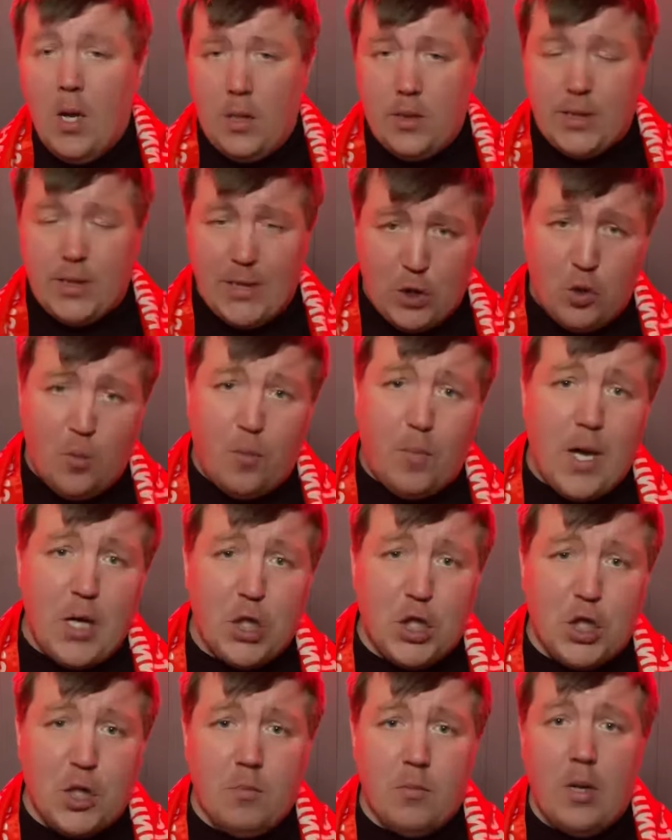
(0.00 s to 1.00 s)
с
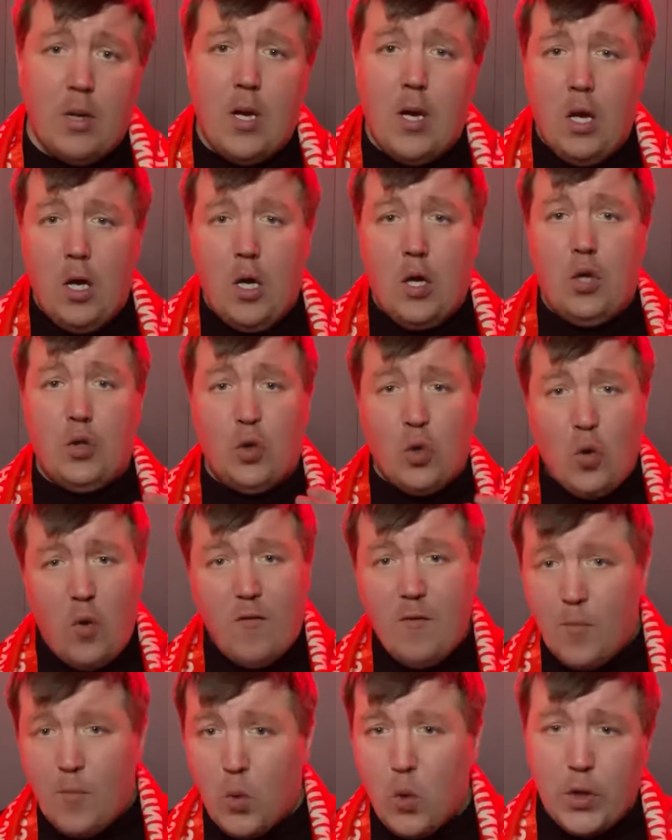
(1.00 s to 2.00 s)
наступающим
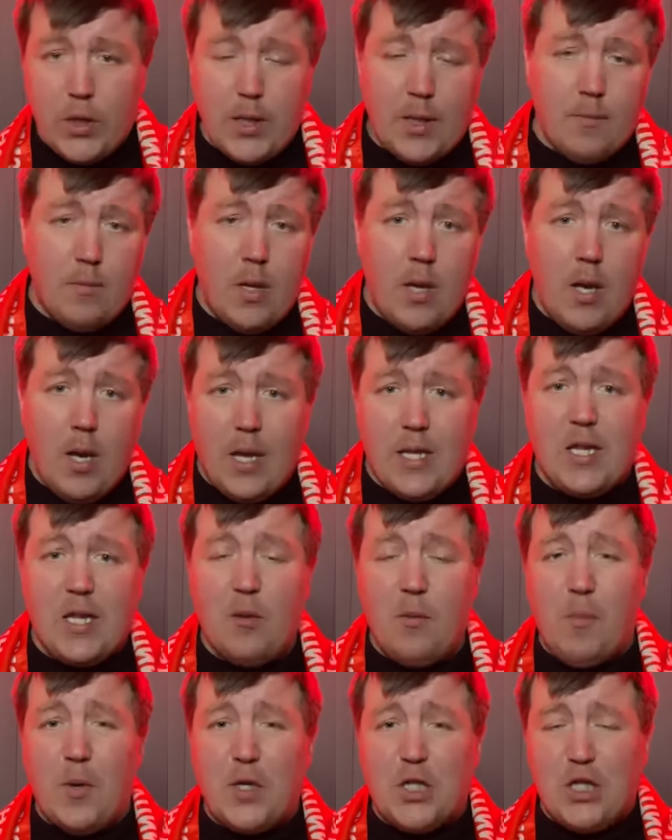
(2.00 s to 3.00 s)
Новым годом. Хотел
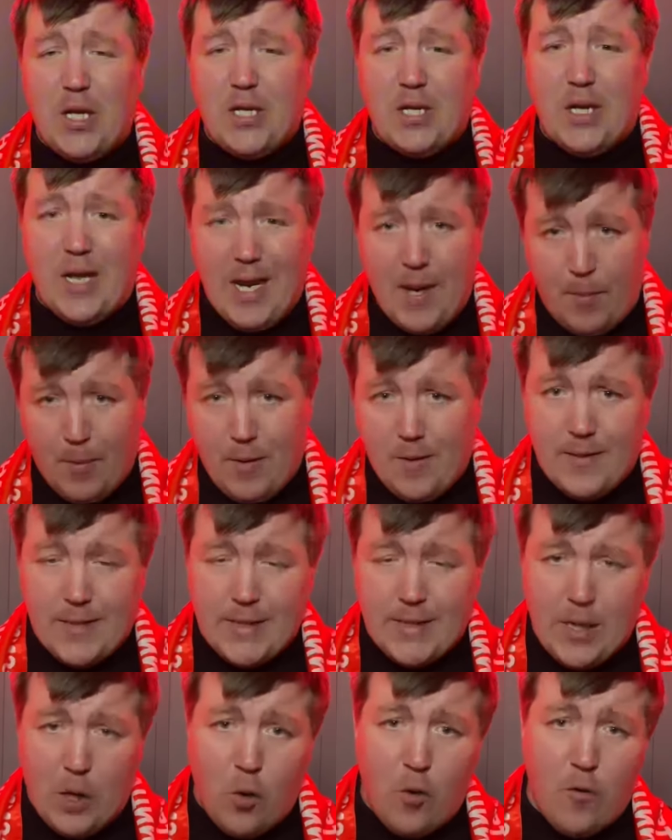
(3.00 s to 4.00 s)
бы пожелать крепкого
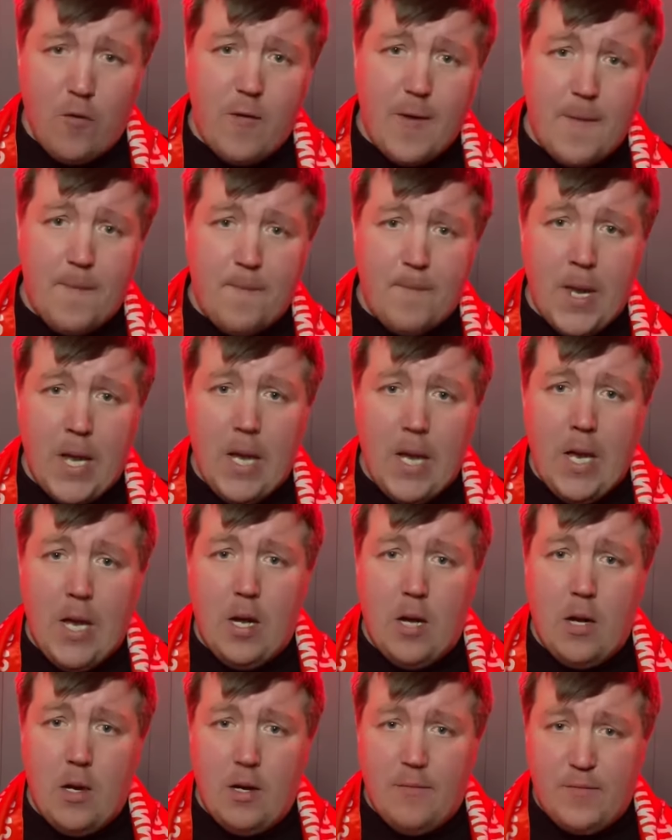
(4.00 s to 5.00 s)
здоровья
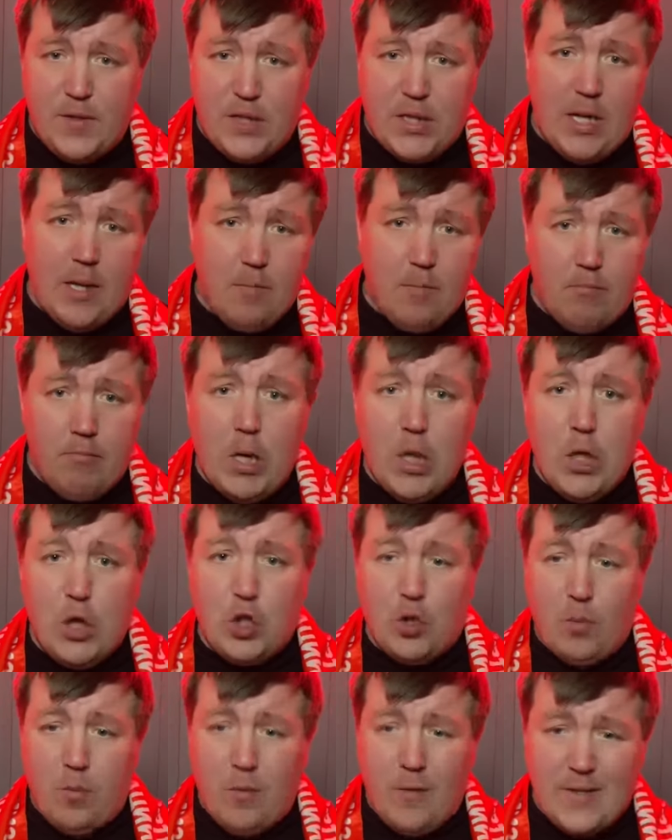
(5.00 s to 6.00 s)
э, всем,
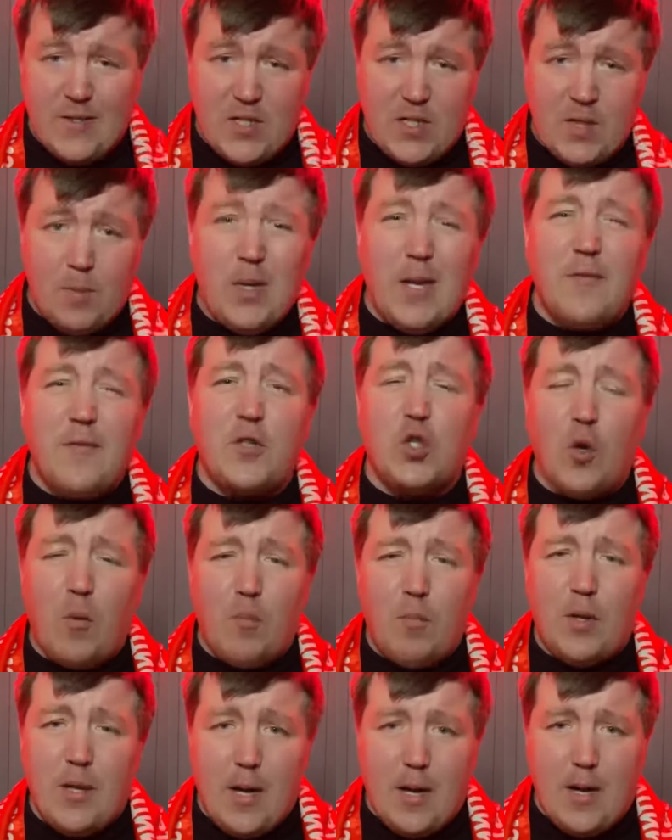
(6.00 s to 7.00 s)
чтобы у вас в семье все
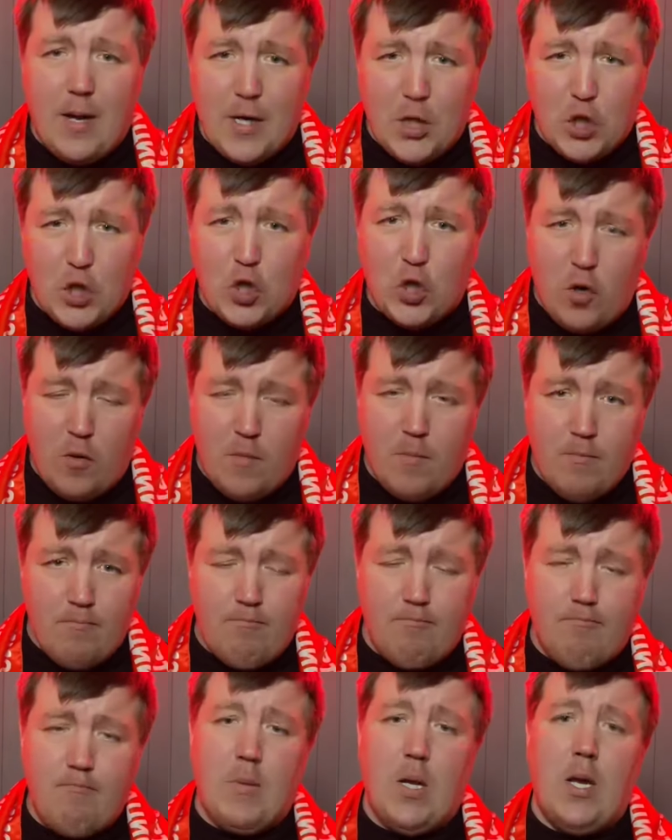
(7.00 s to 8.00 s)
было хорошо
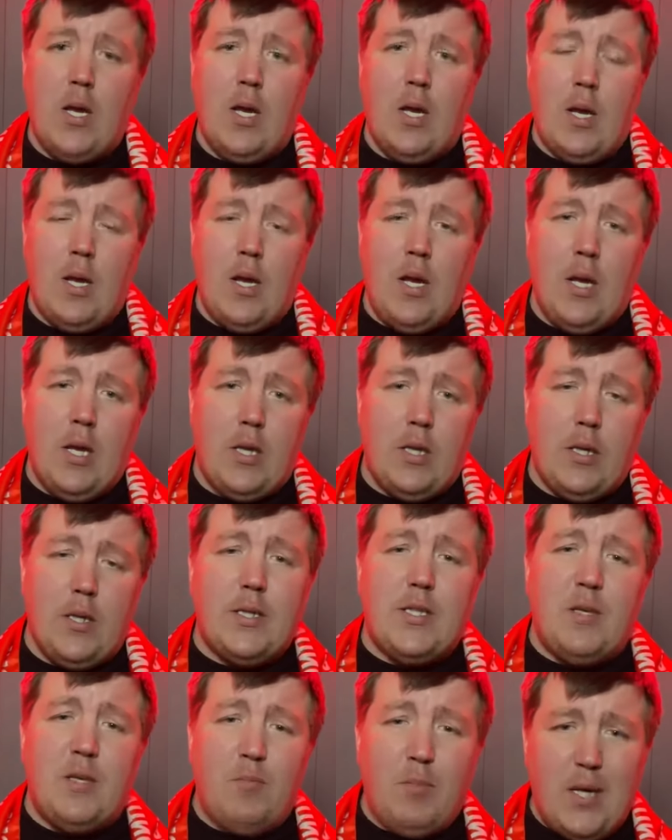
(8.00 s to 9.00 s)
и
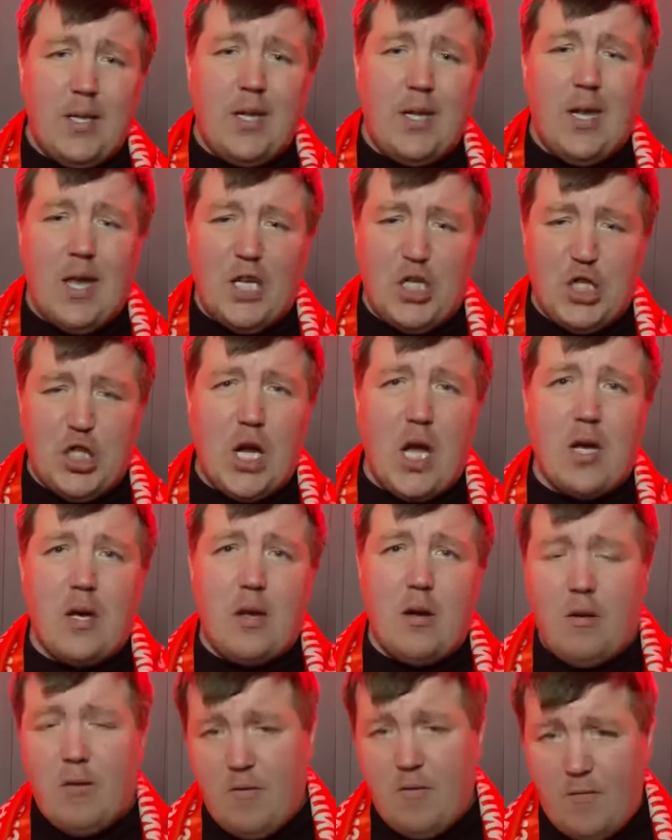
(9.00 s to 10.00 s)
семейный очаг
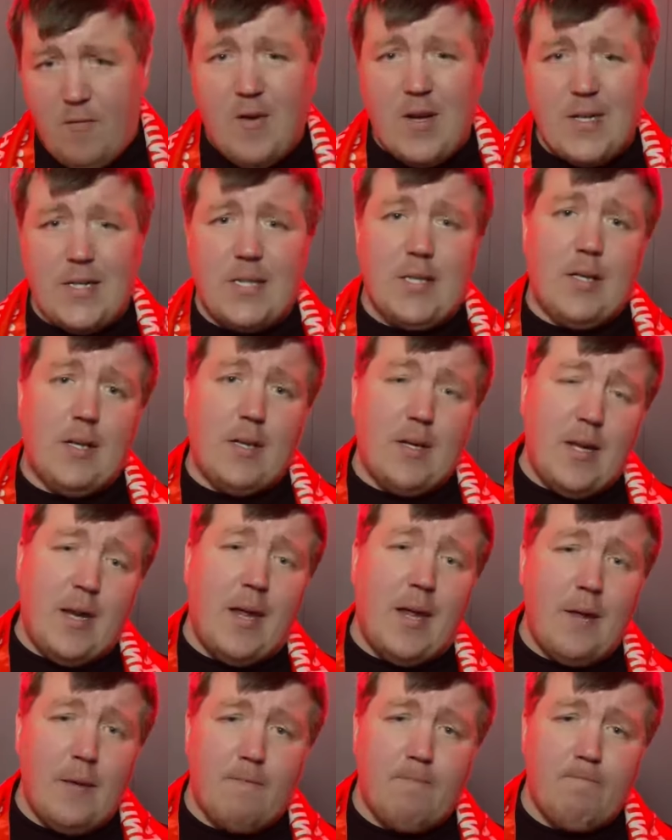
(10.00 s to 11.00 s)
вас
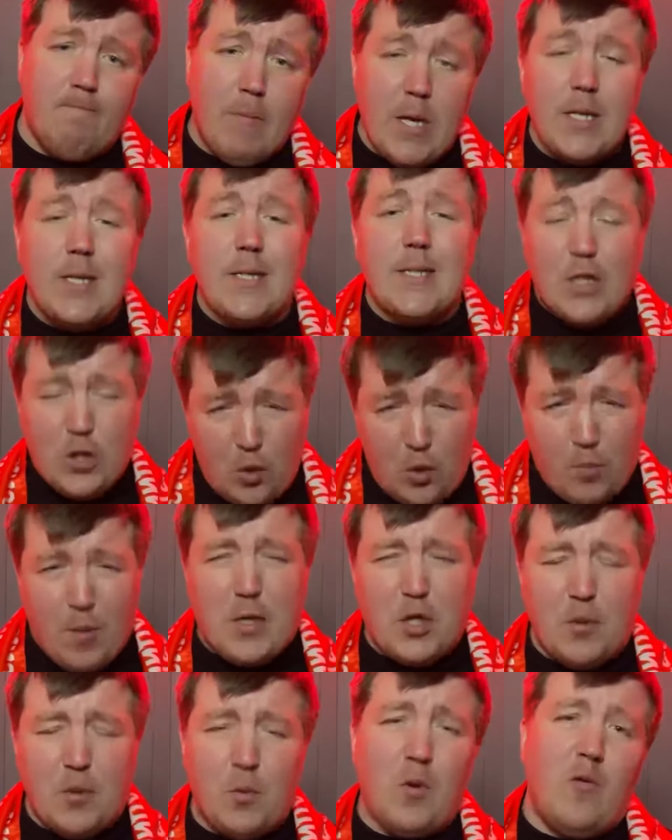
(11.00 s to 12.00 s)
грел. С
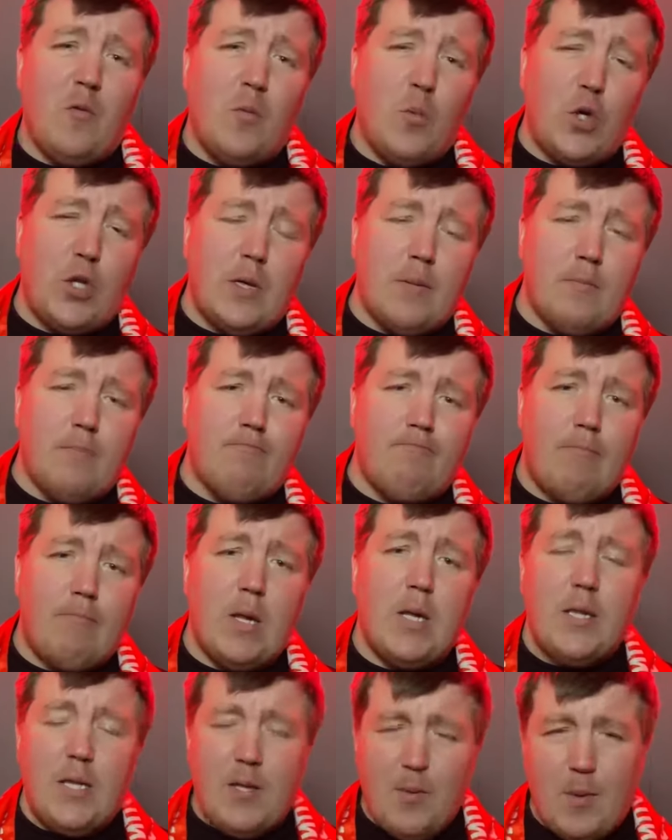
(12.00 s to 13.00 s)
наступающим Новым годом!
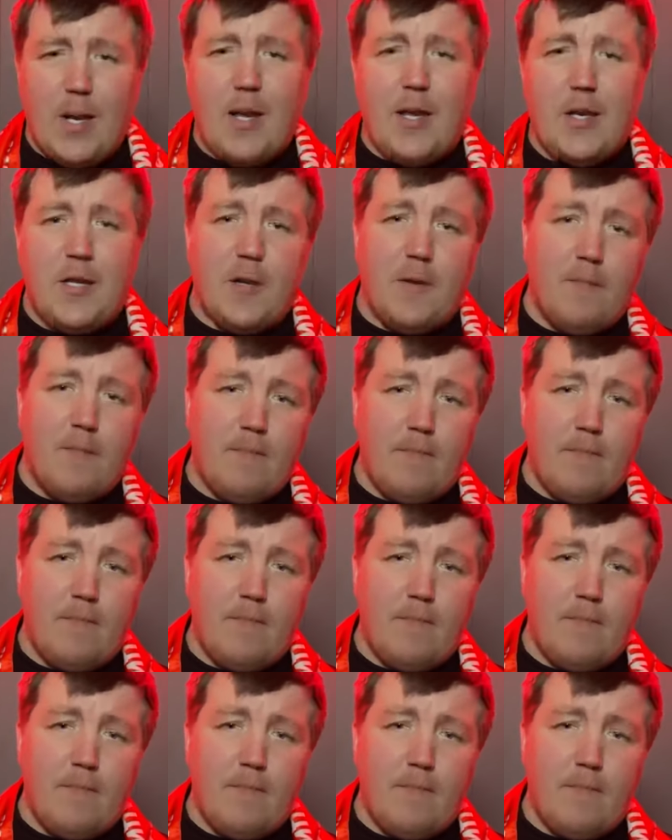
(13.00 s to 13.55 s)
Не болейте!